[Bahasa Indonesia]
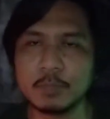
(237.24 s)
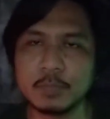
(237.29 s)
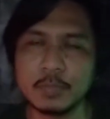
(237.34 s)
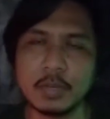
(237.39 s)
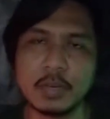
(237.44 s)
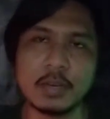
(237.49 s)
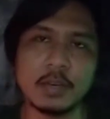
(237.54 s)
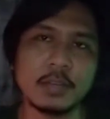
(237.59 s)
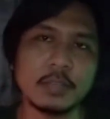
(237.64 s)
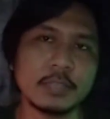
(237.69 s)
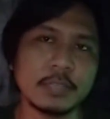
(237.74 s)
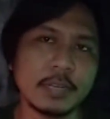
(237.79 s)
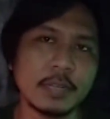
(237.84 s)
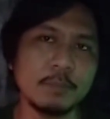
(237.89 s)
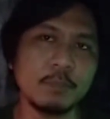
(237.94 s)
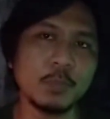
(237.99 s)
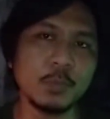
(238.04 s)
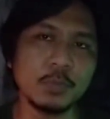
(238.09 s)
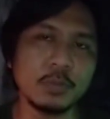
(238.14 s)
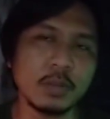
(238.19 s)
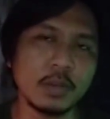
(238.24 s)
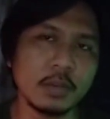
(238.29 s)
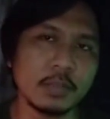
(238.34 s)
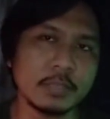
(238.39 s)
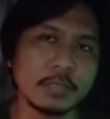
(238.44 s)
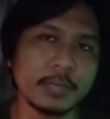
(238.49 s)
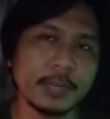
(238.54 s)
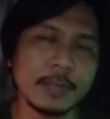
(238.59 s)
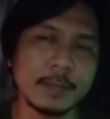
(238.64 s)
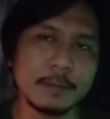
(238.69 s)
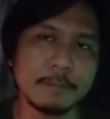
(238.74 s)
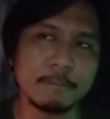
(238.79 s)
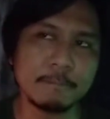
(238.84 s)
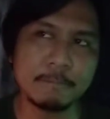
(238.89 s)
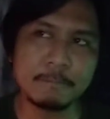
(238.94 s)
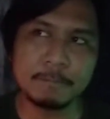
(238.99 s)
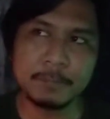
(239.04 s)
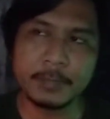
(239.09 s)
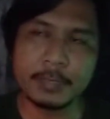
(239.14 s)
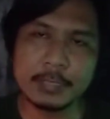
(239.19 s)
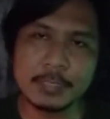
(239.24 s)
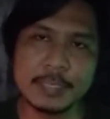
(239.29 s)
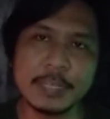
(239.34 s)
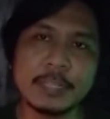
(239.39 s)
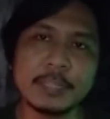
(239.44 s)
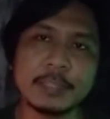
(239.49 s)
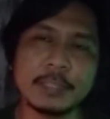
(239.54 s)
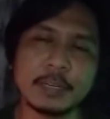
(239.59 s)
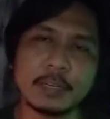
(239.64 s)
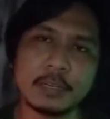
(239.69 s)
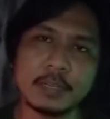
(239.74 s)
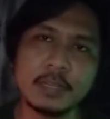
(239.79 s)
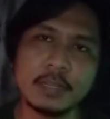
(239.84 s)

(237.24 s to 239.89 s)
uh, dengan uh, dengan center